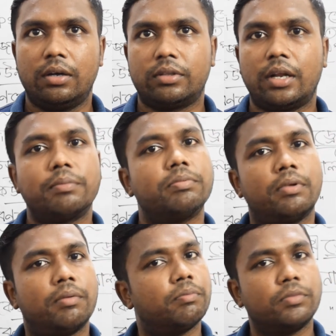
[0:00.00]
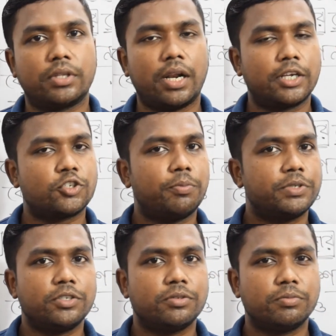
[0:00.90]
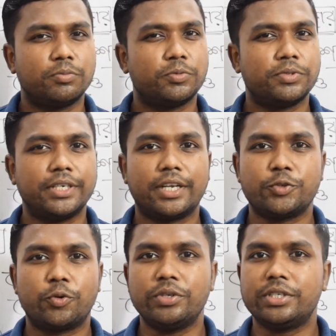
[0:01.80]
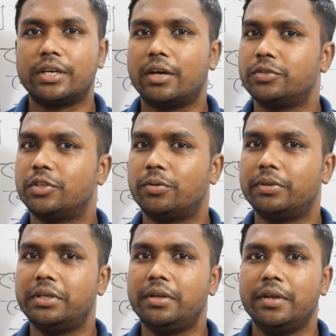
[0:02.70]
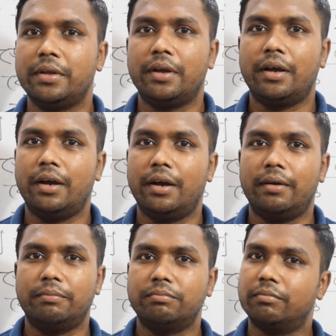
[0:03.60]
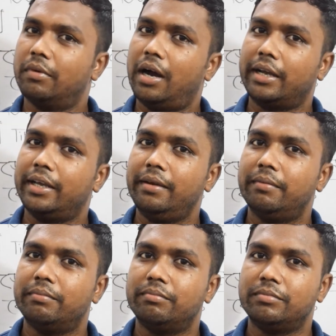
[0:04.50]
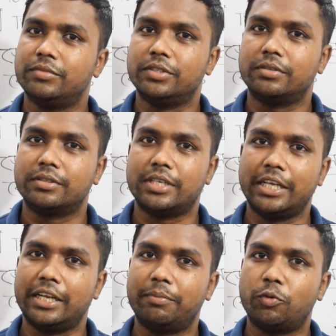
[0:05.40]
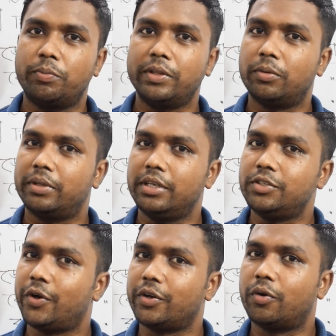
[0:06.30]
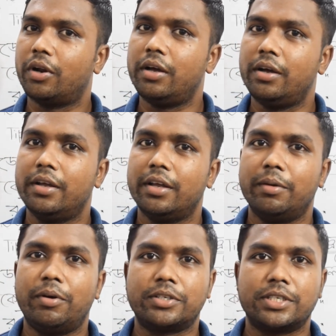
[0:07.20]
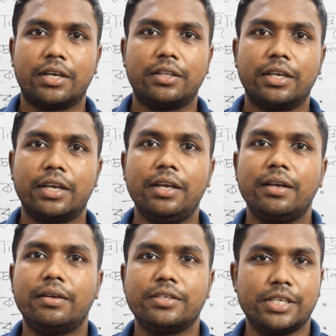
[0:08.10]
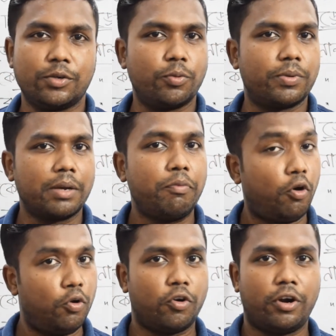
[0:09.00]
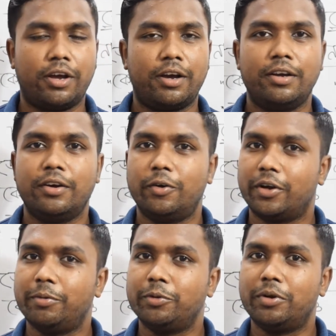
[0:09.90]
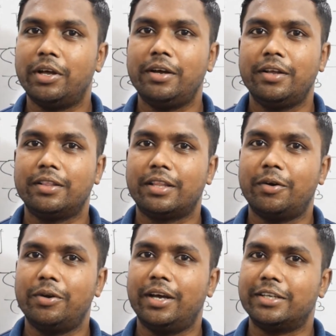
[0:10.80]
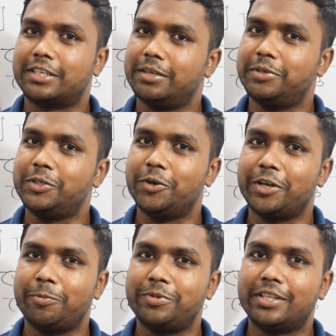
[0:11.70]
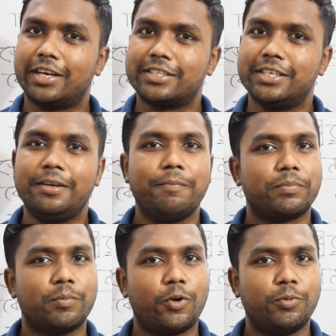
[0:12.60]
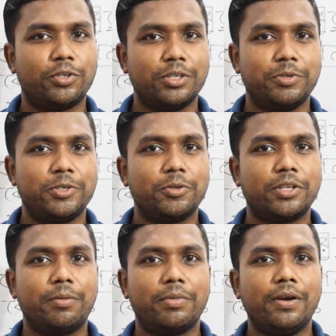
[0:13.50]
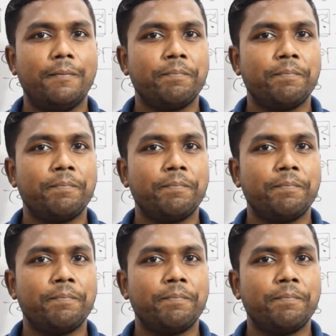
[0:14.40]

তার তার আগে সবচেয়ে যেটা জরুরি সেটা হচ্ছে তোমাদের আগে টেলিগ্রাম গ্রুপে তোমাদের জয়েন করা এবং সেখান থেকে সেই গ্রুপটাকে ফলো করা ওকে বন্ধুরা তাহলে আজকের ভিডিও এই অবধি থাকছে পরবর্তী ভিডিওতে আমরা